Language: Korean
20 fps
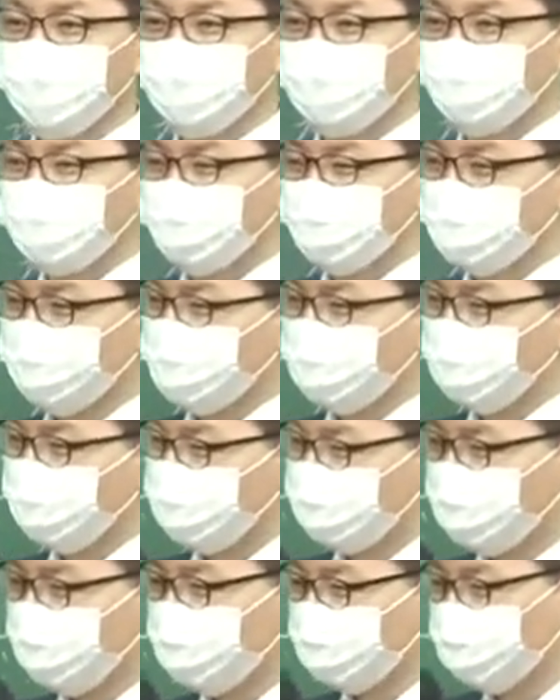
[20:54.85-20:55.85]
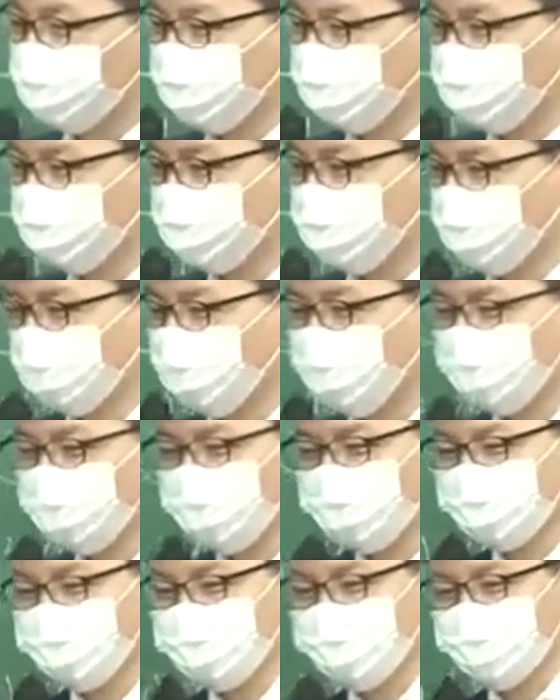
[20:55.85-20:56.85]
뭐 예를 들어 그
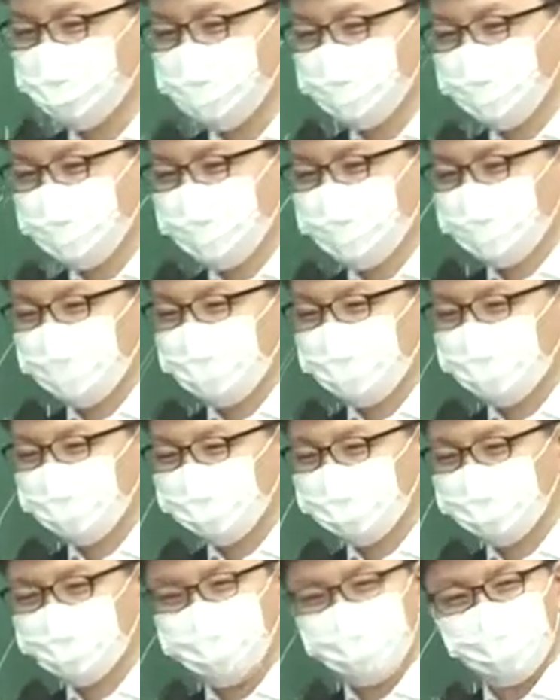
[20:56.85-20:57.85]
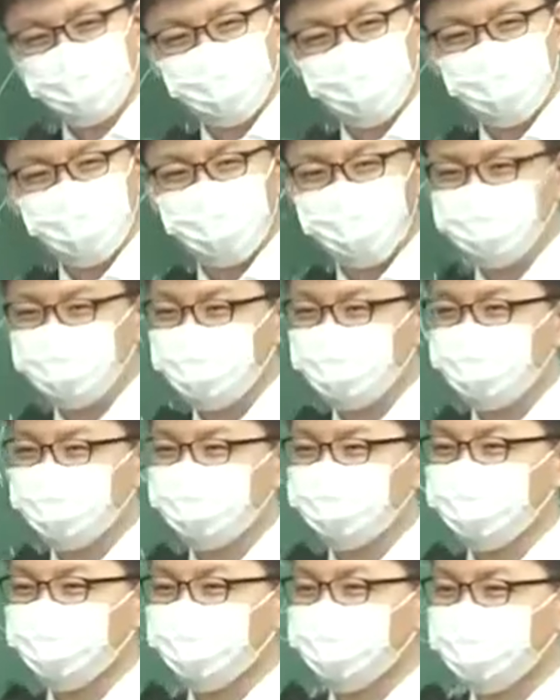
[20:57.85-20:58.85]
대대장님이 야 중대장을 회의하자
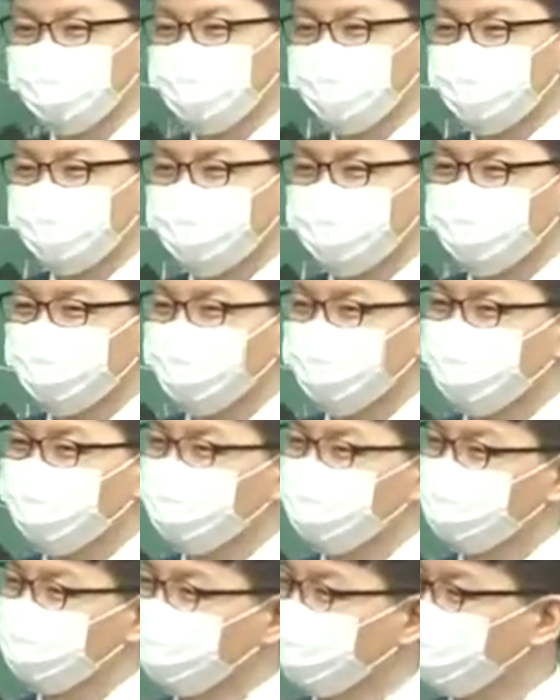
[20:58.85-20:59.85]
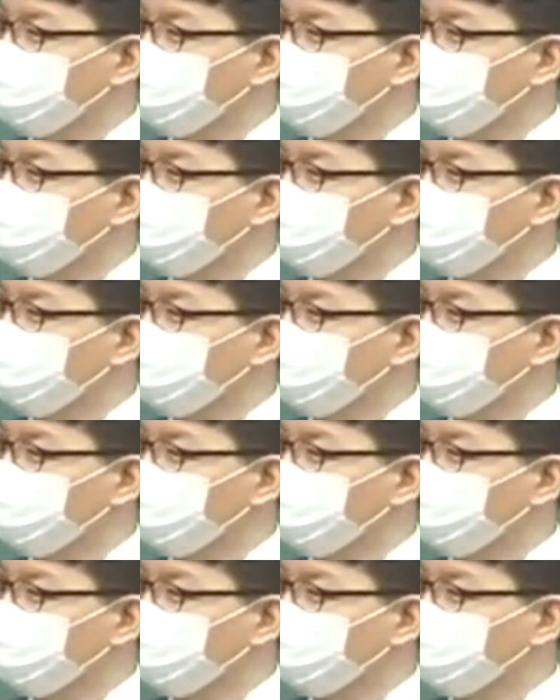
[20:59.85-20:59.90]
이러는데 중대장 오늘 제